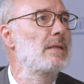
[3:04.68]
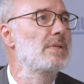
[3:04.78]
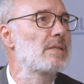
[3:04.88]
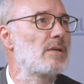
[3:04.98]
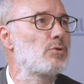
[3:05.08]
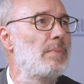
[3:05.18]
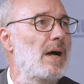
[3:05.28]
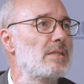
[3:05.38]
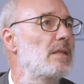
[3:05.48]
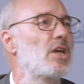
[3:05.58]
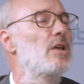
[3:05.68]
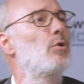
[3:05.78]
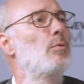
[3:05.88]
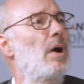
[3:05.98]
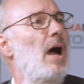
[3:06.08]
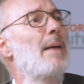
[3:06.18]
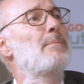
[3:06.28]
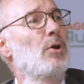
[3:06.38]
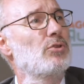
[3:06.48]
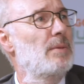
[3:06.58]
de l'administration parisienne, mhm. qui est un
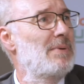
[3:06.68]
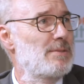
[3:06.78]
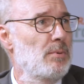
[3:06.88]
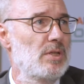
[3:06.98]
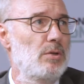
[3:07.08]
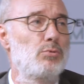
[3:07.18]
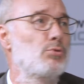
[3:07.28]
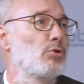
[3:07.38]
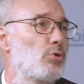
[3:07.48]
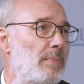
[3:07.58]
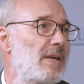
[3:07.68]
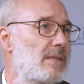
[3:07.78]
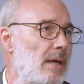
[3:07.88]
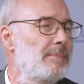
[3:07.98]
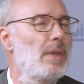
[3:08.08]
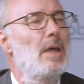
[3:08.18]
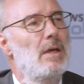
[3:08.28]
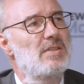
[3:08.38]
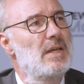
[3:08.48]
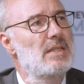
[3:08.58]
plan de déplacement d'une entreprise, hein.
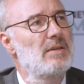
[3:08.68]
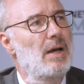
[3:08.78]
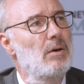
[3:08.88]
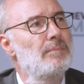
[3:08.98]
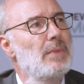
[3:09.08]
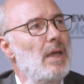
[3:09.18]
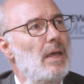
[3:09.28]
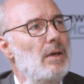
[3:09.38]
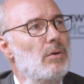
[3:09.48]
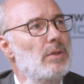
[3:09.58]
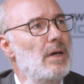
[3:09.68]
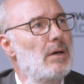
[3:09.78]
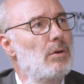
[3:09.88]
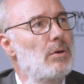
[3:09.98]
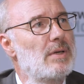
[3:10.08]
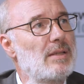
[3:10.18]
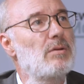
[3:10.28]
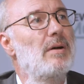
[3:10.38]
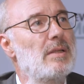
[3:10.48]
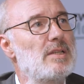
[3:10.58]
c'est l'équivalent. Et on a 90%
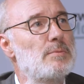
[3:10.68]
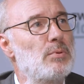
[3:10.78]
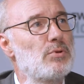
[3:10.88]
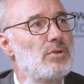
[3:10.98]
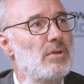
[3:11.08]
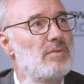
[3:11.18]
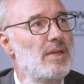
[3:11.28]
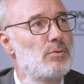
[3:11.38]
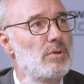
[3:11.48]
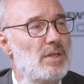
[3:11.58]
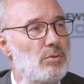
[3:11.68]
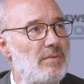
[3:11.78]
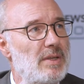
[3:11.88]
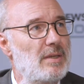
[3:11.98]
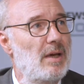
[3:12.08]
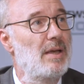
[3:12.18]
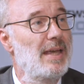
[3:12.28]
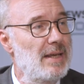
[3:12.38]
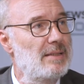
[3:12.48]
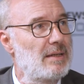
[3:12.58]
euh, de véhicules qui doivent être euh,
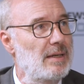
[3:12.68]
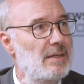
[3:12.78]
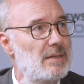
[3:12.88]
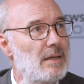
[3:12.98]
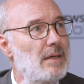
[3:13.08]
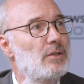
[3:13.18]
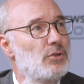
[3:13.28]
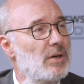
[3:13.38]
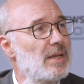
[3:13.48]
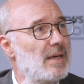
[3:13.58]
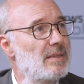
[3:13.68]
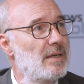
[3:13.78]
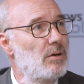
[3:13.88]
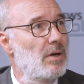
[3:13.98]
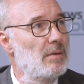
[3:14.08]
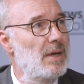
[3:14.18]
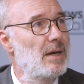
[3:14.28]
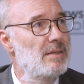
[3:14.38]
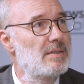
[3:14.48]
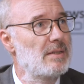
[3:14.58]
électriques dans les catégories
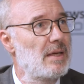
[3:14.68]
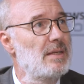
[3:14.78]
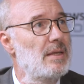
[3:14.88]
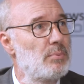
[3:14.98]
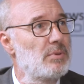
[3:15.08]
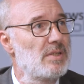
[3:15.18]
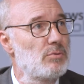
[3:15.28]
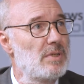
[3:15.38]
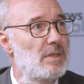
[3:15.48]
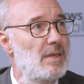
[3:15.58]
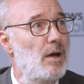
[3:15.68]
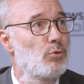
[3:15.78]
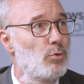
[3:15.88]
berline, citadines et petits utilitaires en